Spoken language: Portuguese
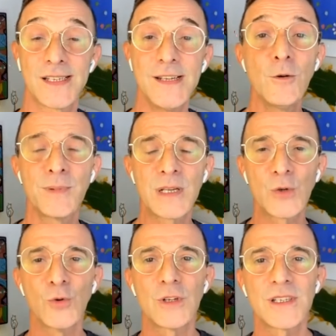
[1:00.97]
cinco
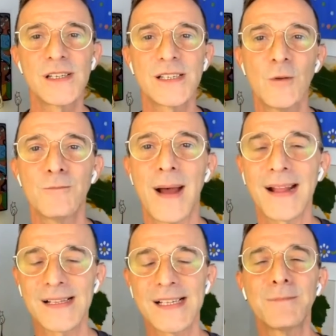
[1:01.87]
pessoas que estão
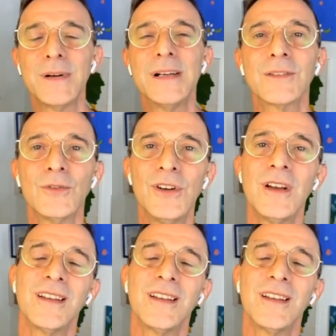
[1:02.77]
participando